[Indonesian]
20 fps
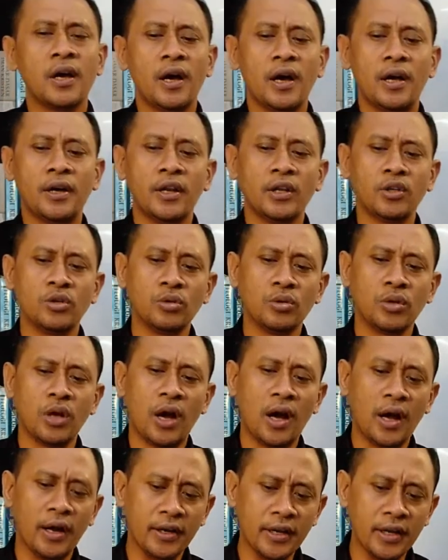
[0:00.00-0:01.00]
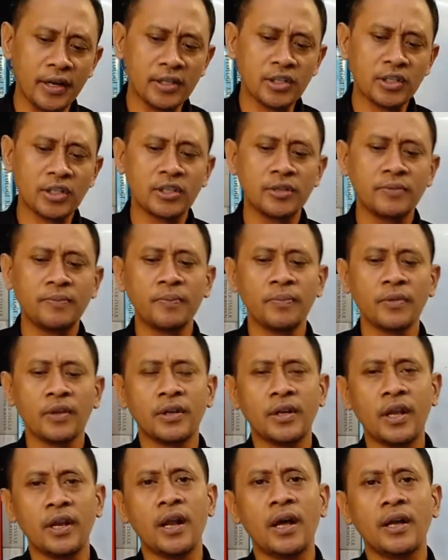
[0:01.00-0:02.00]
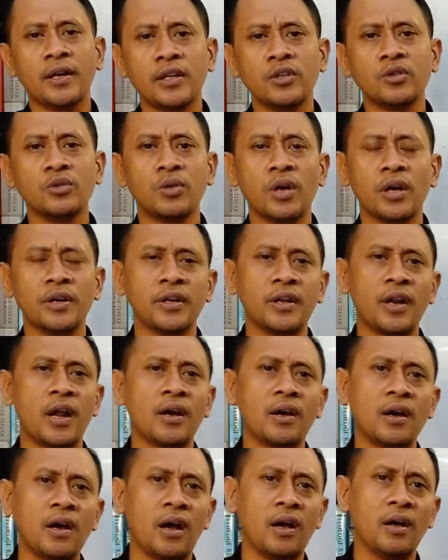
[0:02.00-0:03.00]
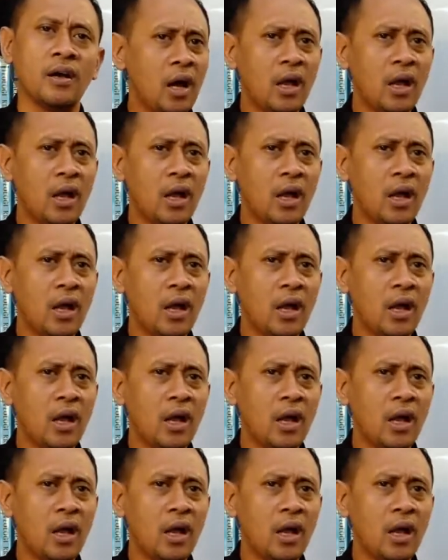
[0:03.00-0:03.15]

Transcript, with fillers: ada juga Hades, dan ada juga neraka.